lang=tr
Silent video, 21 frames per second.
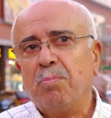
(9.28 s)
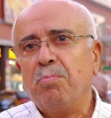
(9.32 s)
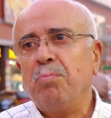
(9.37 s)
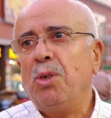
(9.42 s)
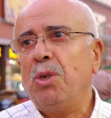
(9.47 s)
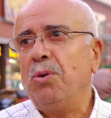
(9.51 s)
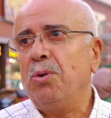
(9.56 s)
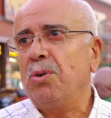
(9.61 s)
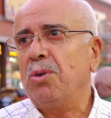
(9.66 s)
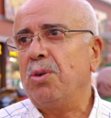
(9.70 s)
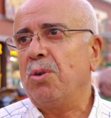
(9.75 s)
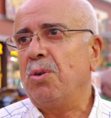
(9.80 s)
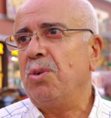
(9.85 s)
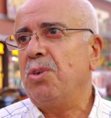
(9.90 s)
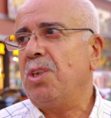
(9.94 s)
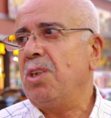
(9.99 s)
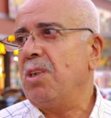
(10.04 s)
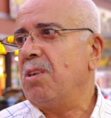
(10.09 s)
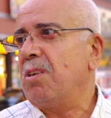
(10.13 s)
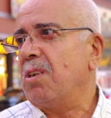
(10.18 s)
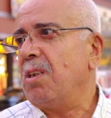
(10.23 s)
biliyordu
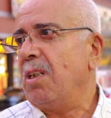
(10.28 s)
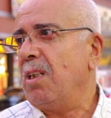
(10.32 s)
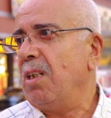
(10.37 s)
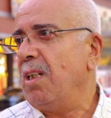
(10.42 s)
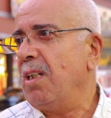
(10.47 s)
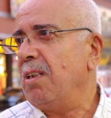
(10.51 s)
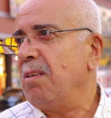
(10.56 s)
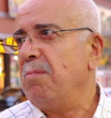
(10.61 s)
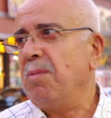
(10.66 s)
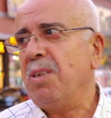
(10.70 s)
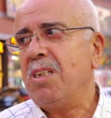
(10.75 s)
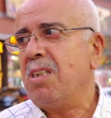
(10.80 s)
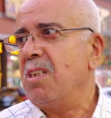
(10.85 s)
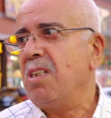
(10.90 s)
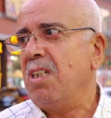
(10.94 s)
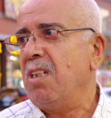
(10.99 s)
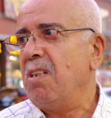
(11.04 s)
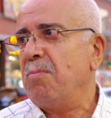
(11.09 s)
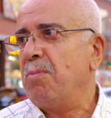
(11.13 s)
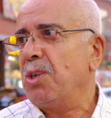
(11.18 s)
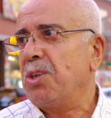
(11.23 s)
gücü İsrail'e yetmez.
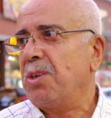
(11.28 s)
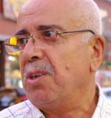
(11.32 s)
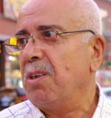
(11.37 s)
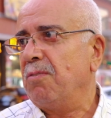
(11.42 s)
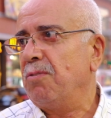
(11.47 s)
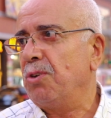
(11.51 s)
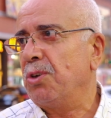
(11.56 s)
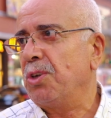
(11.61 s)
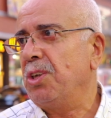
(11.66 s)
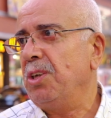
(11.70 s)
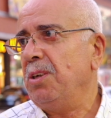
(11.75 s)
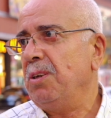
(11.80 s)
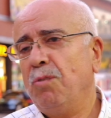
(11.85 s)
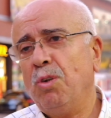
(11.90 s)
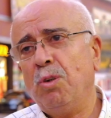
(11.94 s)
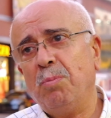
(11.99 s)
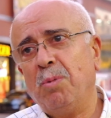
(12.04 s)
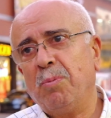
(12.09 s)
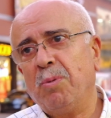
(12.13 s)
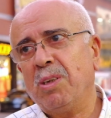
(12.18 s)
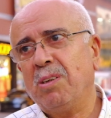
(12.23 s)
Niye başta vurdu?
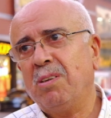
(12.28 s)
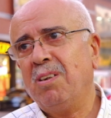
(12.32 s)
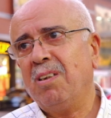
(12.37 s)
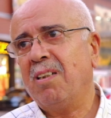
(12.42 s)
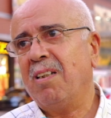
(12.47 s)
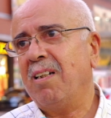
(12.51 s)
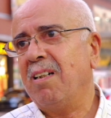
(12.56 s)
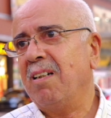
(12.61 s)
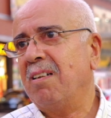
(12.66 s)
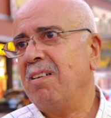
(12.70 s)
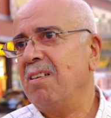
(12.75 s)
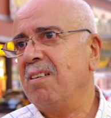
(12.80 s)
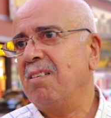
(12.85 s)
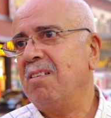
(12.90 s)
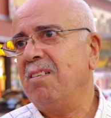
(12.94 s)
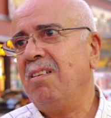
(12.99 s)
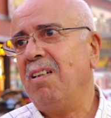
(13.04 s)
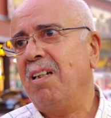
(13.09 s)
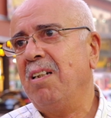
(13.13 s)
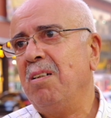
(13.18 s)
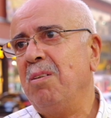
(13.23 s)
Vurmaması gerekirdi.
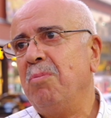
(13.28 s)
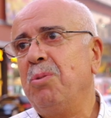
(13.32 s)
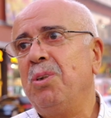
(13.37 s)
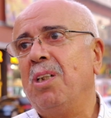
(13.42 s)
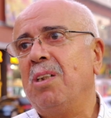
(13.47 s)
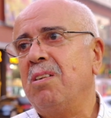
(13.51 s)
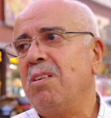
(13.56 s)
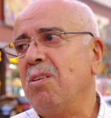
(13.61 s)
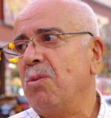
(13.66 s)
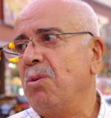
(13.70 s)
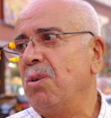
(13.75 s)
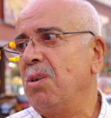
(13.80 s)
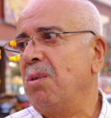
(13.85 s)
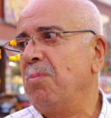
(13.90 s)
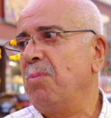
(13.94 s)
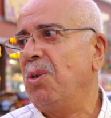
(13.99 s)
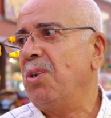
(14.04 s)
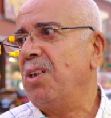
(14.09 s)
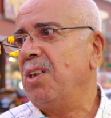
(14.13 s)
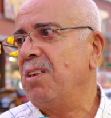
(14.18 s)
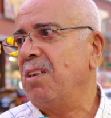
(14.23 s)
Yani bir yazık oldu
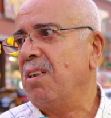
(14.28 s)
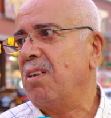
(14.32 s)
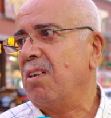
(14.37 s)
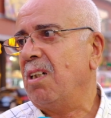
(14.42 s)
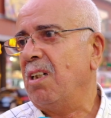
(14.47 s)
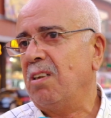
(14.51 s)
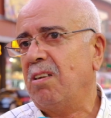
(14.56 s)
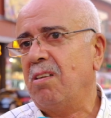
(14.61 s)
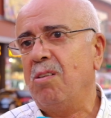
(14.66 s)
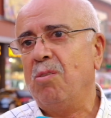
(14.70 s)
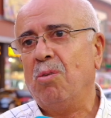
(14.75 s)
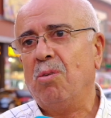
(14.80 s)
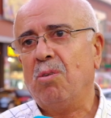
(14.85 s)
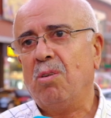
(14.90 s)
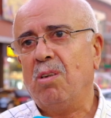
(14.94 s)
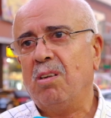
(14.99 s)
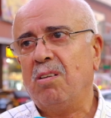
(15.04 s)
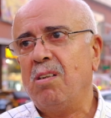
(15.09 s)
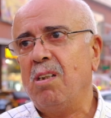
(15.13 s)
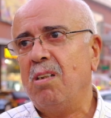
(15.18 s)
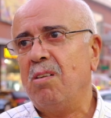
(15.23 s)
bu kadar katil
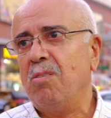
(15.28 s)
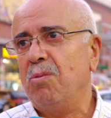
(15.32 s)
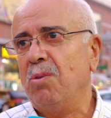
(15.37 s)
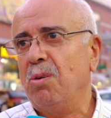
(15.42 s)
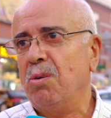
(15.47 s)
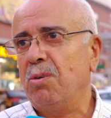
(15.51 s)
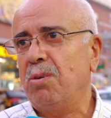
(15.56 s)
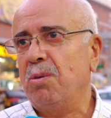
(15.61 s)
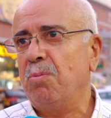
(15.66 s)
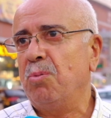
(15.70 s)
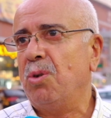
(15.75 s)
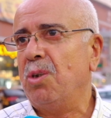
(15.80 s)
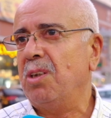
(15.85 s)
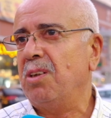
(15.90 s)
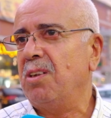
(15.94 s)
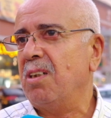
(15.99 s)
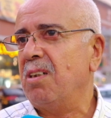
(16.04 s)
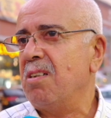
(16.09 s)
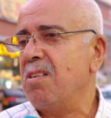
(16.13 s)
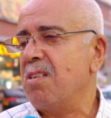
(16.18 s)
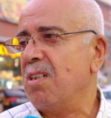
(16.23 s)
katil oldu bu
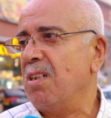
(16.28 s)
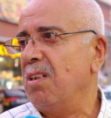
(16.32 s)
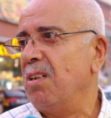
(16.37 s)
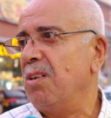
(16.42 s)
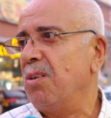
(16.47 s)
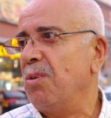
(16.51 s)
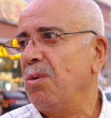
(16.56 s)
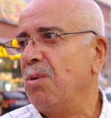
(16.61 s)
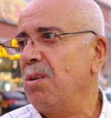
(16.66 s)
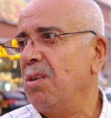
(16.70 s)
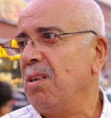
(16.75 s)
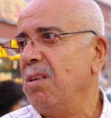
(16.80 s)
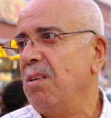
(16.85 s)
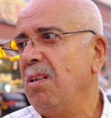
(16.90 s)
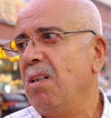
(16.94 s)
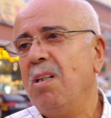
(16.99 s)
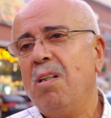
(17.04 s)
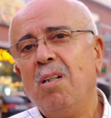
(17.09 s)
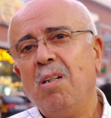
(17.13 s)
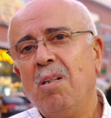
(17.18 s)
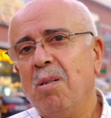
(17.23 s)
kadar insanlar öldü.
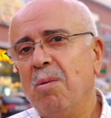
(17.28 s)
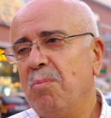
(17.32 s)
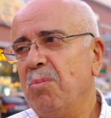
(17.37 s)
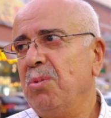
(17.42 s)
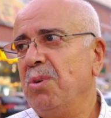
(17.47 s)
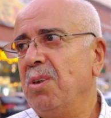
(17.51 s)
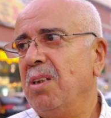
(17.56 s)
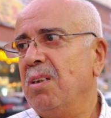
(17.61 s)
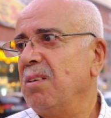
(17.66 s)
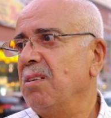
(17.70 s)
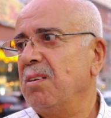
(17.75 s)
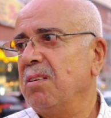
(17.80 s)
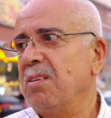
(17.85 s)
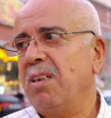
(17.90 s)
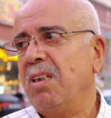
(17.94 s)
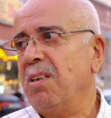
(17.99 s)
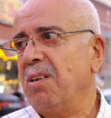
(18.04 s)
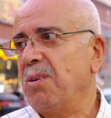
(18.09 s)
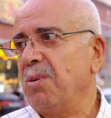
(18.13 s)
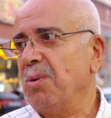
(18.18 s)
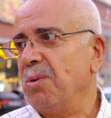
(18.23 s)
Buna
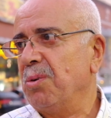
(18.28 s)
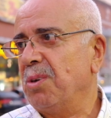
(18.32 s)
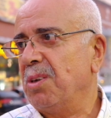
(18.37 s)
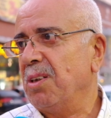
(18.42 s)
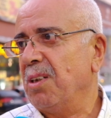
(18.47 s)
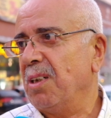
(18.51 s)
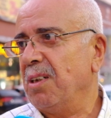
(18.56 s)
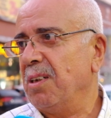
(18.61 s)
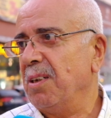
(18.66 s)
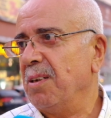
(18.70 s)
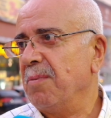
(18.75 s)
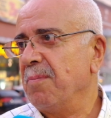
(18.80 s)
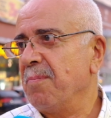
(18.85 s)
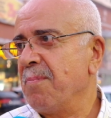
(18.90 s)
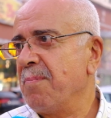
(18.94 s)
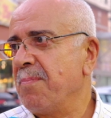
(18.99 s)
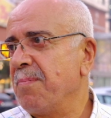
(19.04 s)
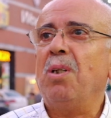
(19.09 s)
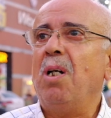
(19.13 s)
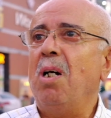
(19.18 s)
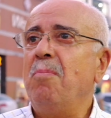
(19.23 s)
gerek yoktu yani.
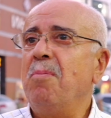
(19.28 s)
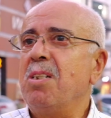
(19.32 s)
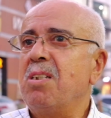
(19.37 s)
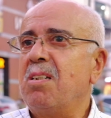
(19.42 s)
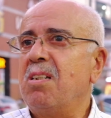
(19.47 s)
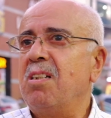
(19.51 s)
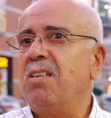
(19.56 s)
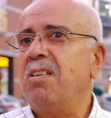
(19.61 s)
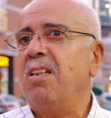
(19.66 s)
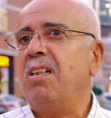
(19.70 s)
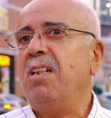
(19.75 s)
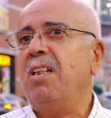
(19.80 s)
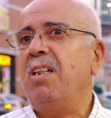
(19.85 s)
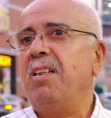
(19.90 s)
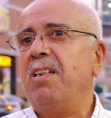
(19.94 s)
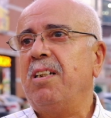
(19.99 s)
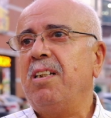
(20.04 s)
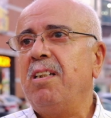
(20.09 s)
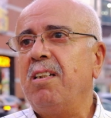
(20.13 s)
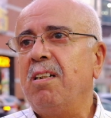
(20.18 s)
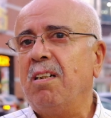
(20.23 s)
Hamas lideri eğer
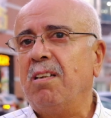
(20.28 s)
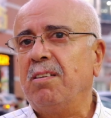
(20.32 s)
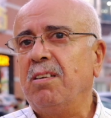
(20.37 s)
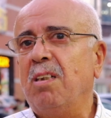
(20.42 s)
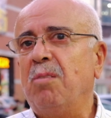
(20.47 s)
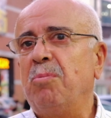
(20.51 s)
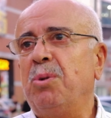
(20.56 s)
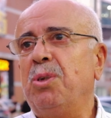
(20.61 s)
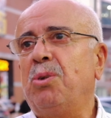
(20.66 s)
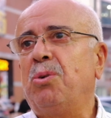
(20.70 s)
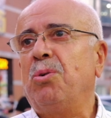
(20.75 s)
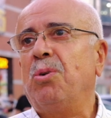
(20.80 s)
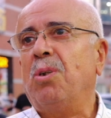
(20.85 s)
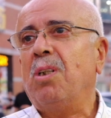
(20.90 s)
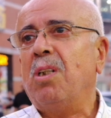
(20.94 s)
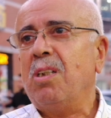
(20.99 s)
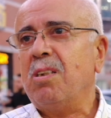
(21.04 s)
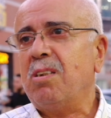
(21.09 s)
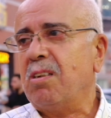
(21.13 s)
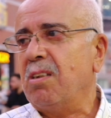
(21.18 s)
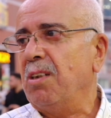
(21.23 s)
İran'da bir
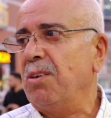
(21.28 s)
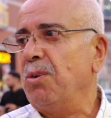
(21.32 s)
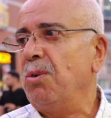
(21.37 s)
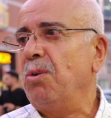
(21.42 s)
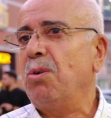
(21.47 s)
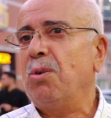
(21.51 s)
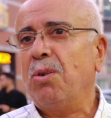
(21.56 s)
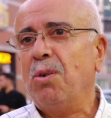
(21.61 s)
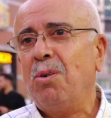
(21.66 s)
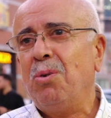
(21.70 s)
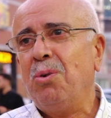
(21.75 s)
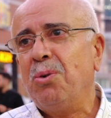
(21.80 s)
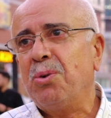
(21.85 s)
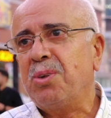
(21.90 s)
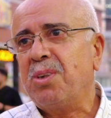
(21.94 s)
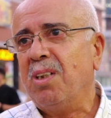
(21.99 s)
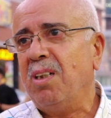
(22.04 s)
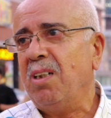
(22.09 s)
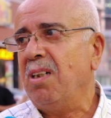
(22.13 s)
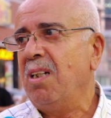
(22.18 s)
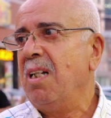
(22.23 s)
suikasttan
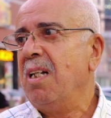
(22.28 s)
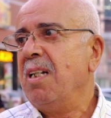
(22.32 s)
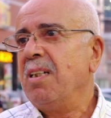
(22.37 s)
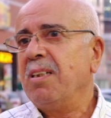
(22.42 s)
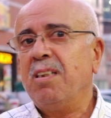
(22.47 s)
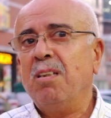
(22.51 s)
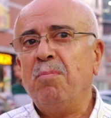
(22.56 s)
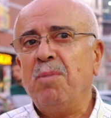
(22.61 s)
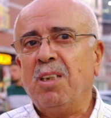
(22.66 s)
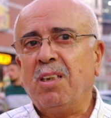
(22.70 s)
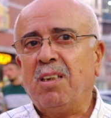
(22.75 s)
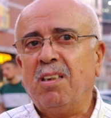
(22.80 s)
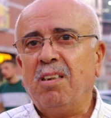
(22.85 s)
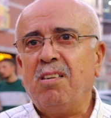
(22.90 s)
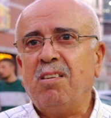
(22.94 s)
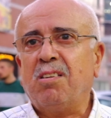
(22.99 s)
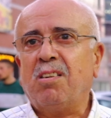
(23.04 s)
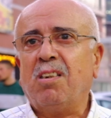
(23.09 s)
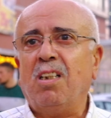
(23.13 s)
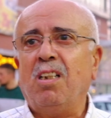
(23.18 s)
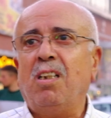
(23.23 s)
öldürülüyorsa demek ki
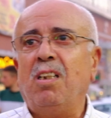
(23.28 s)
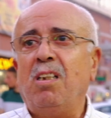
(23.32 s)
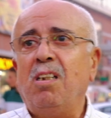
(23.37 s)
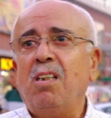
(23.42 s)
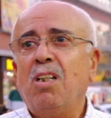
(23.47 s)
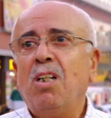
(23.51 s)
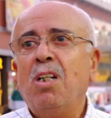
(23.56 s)
İsrail